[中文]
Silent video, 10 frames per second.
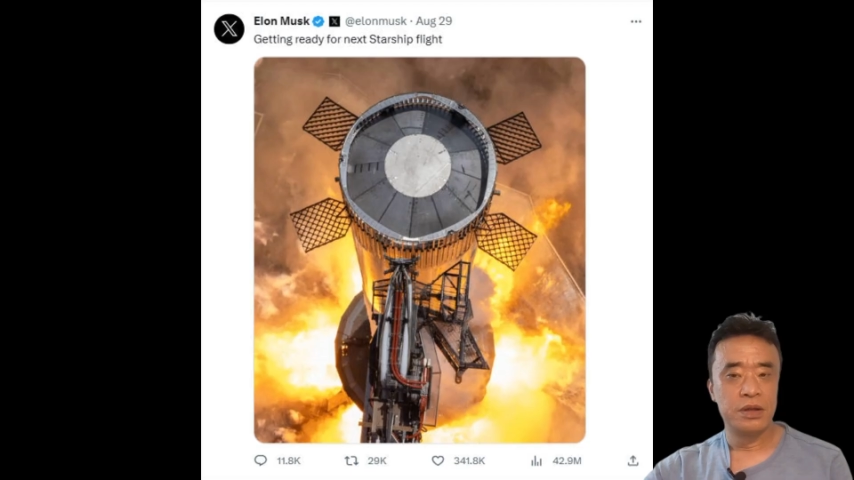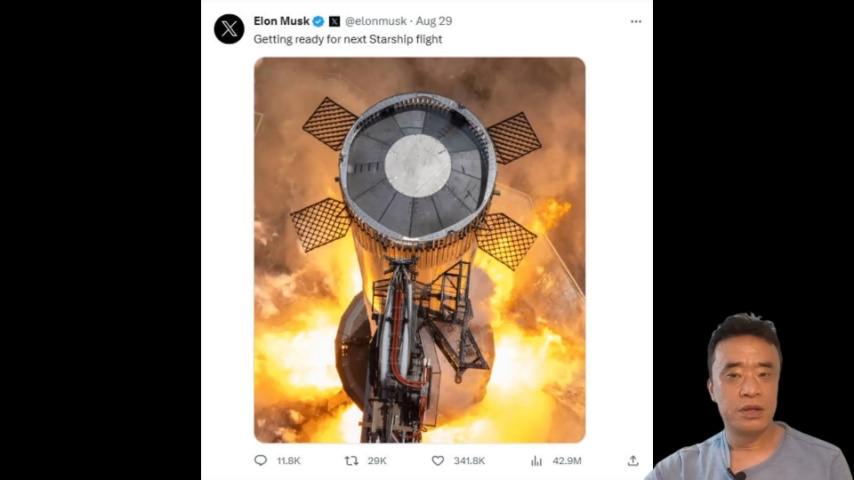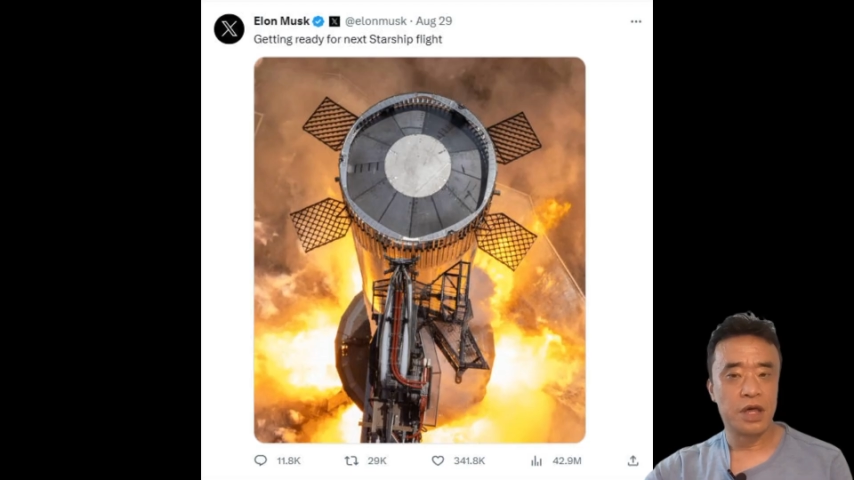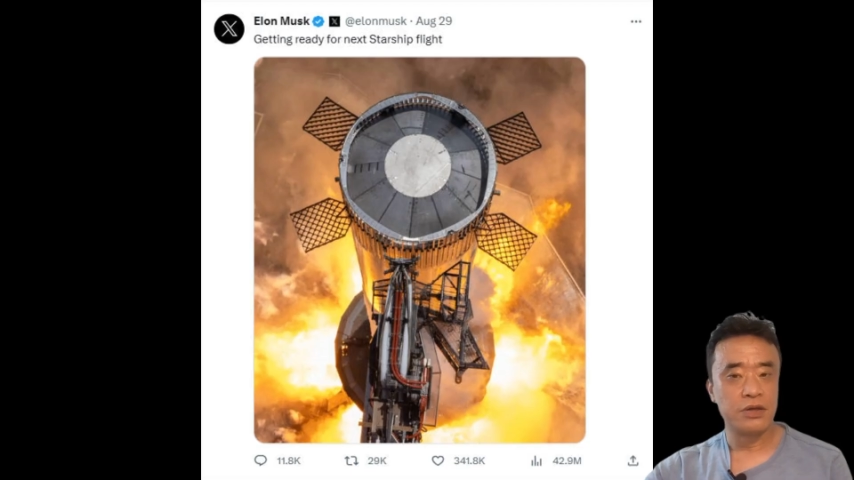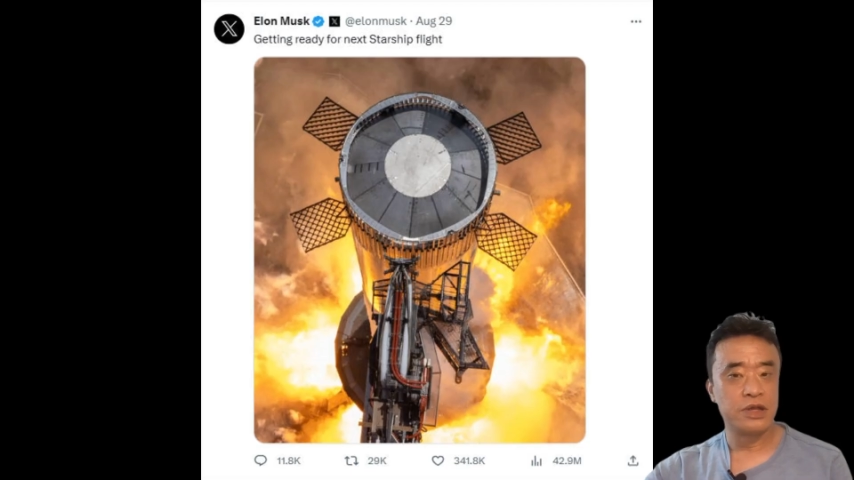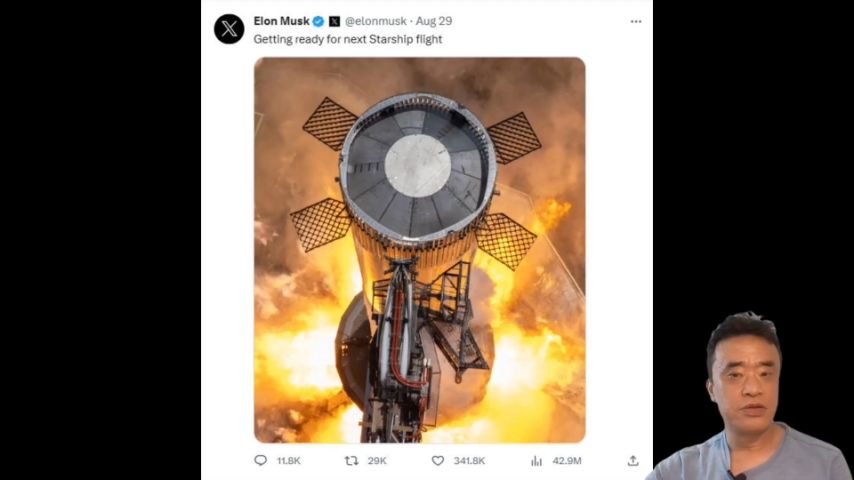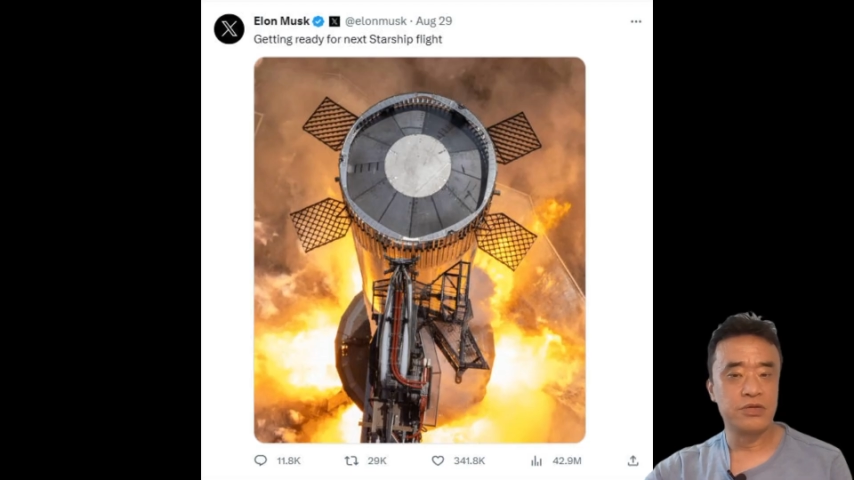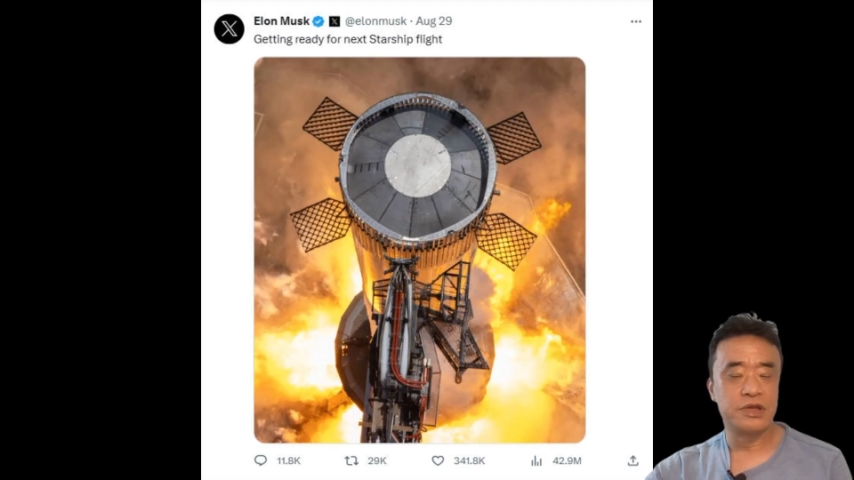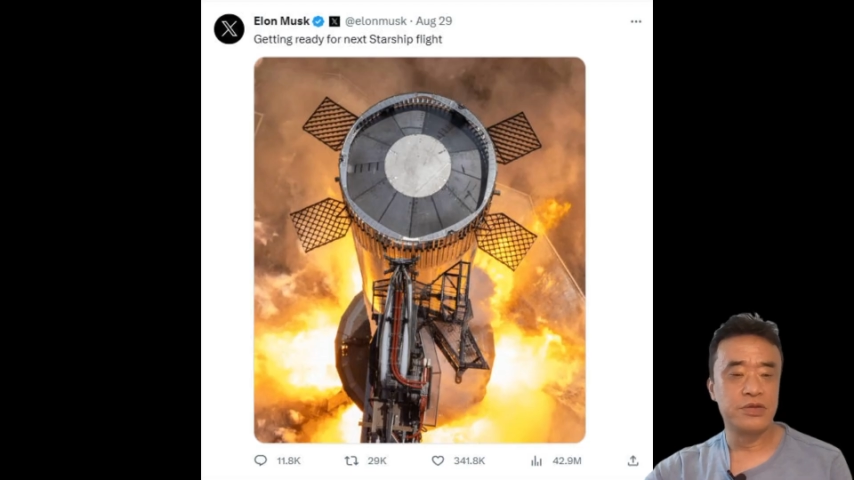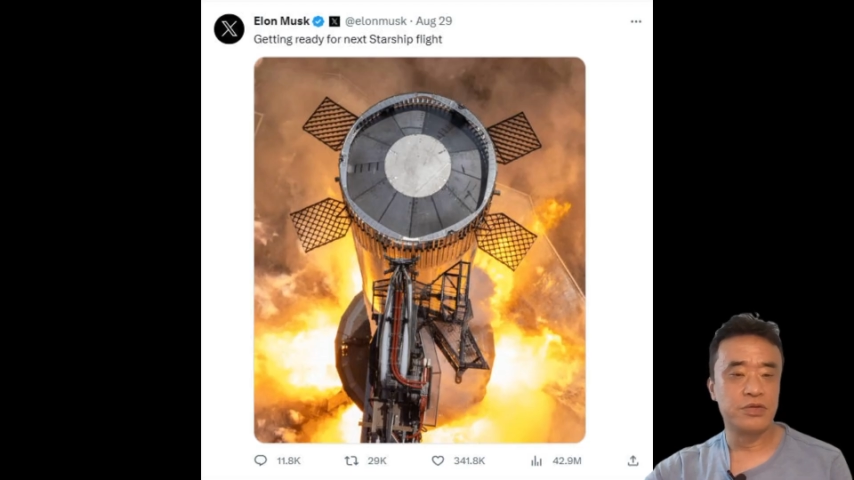超级
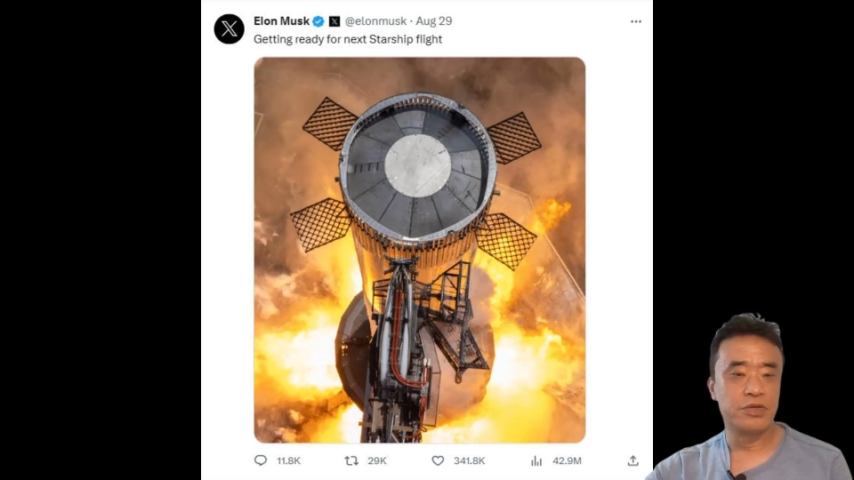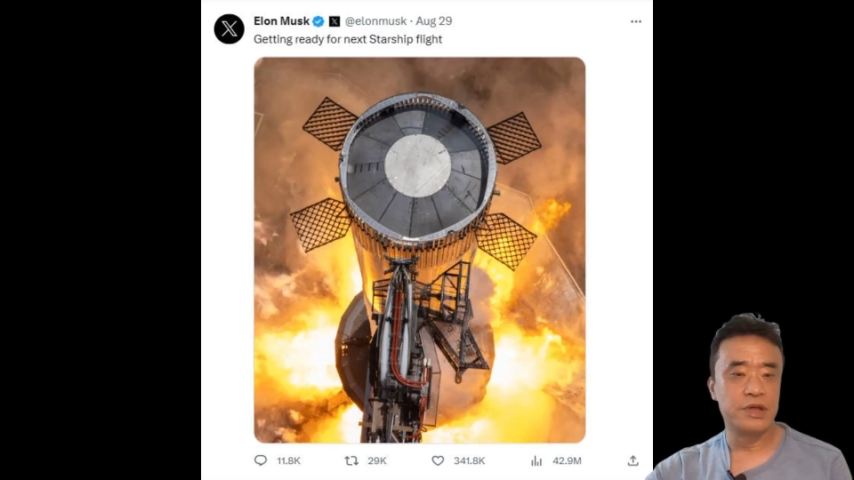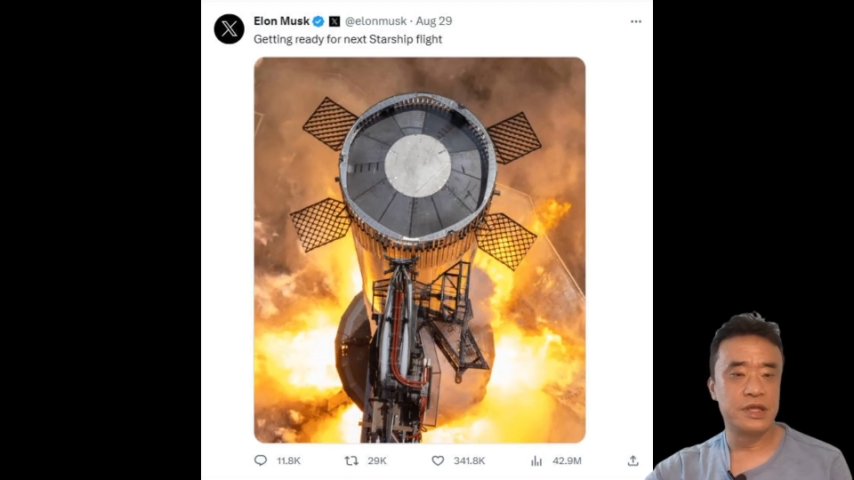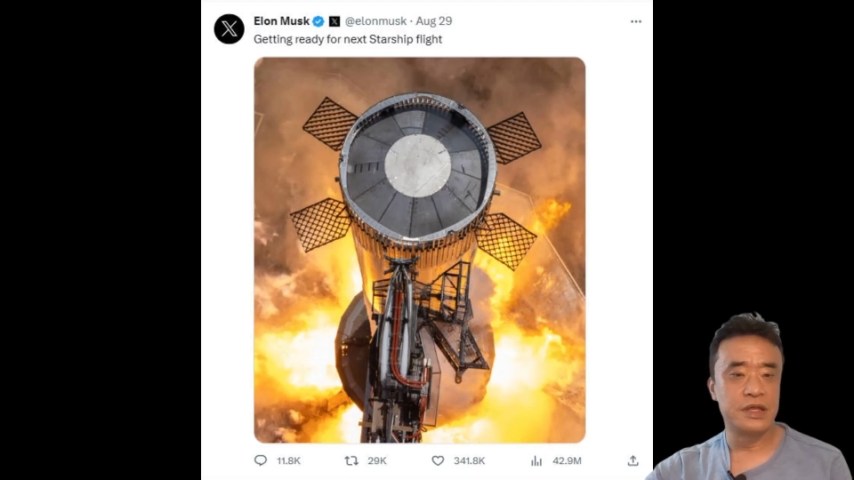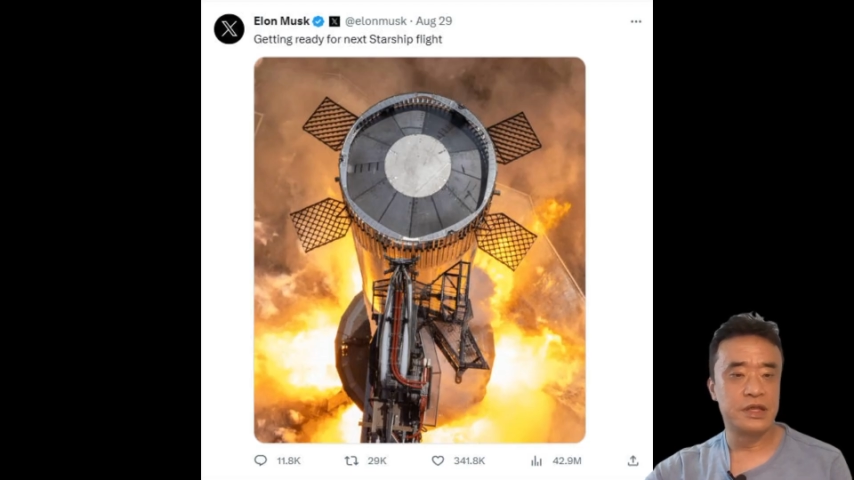重型助推器